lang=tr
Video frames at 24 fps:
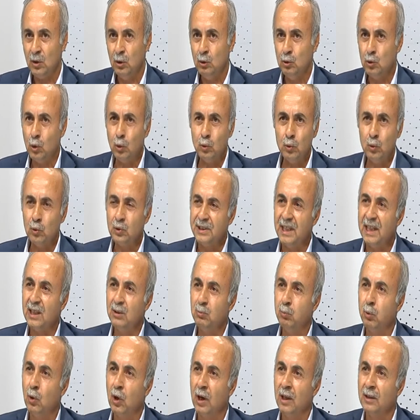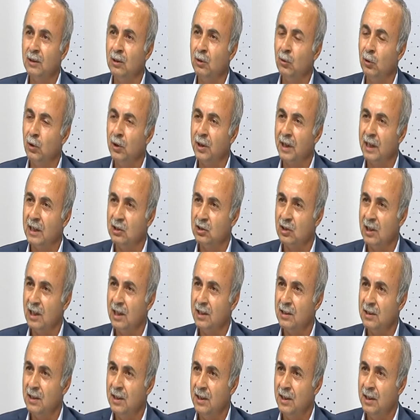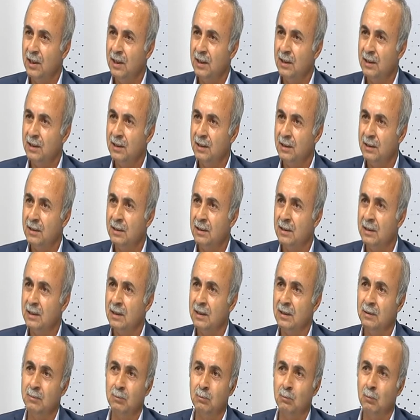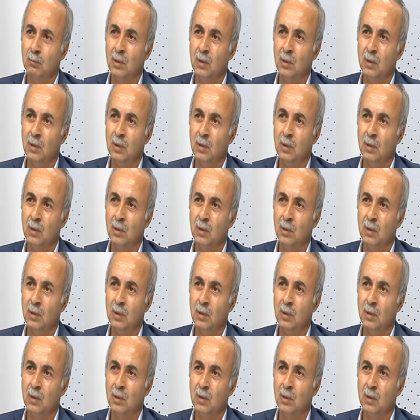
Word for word: çok yüksek puanlı öğrenciler e,